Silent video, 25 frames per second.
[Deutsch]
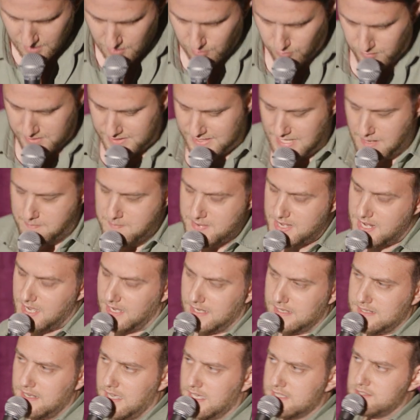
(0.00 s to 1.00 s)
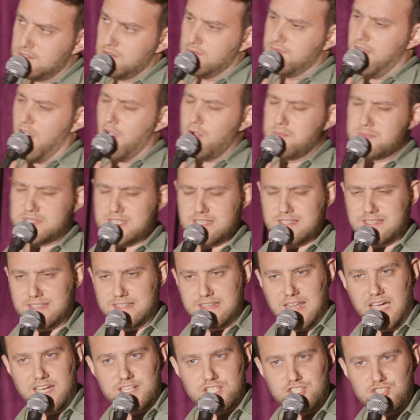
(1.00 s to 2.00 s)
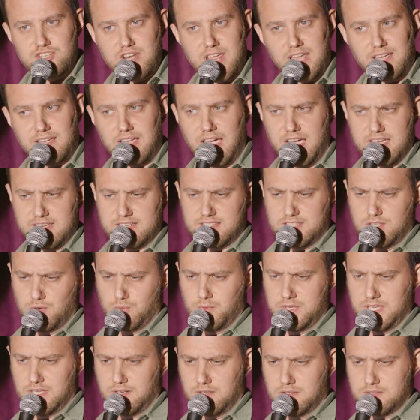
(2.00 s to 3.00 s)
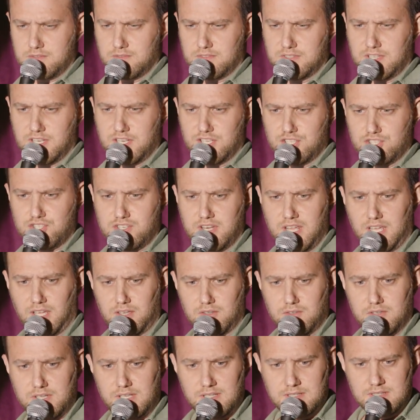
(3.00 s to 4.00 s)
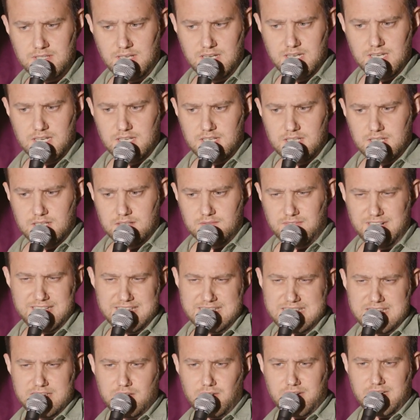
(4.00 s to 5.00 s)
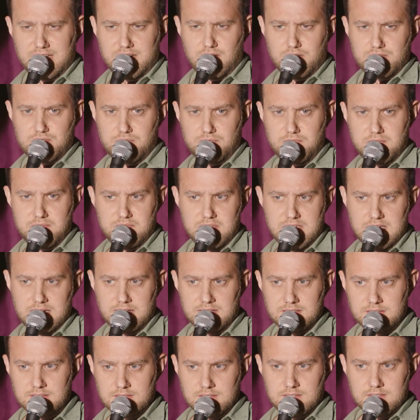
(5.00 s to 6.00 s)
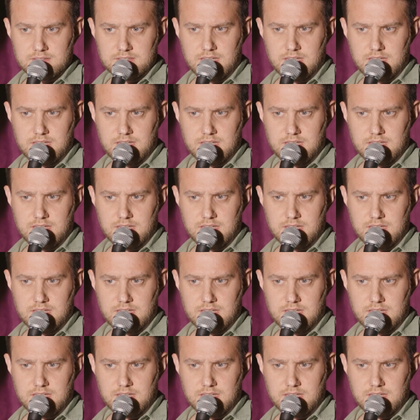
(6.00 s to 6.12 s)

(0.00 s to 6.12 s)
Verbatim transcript: Und ich habe mir dann gedacht, so, warum sind die Nacktschnecken eigentlich die Weirdos unter den Schnecken, oder? Weil die sind doch genauso wie wir.